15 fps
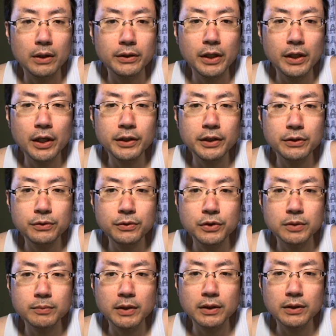中でぐる
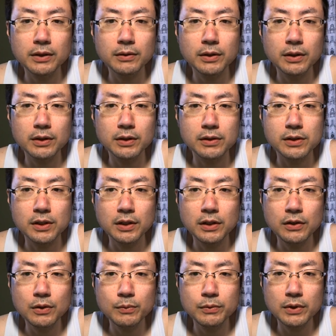ぐる回ってるだけで税
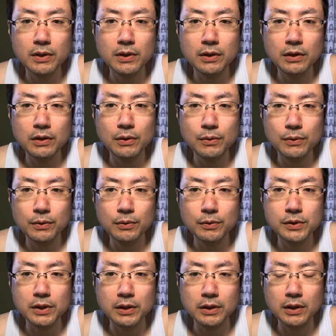金の無駄ってほ
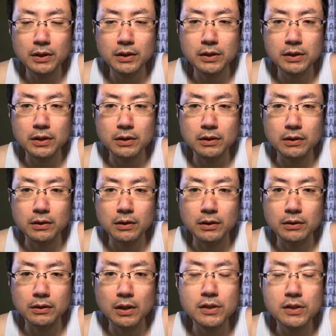どじゃないんじゃないか
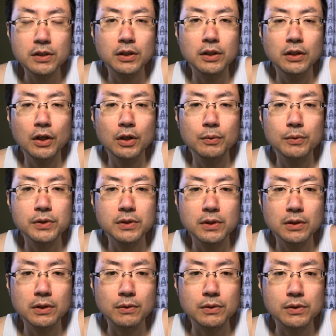な大した金額もし
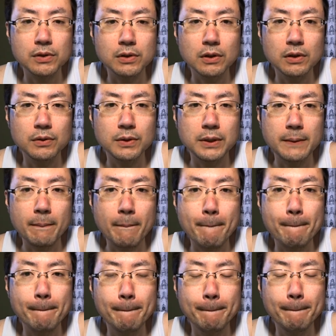ないだろうし何より
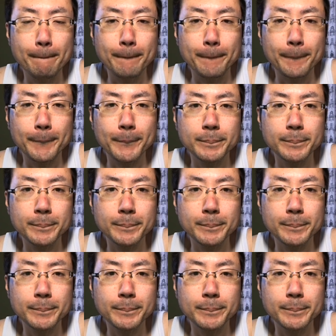うん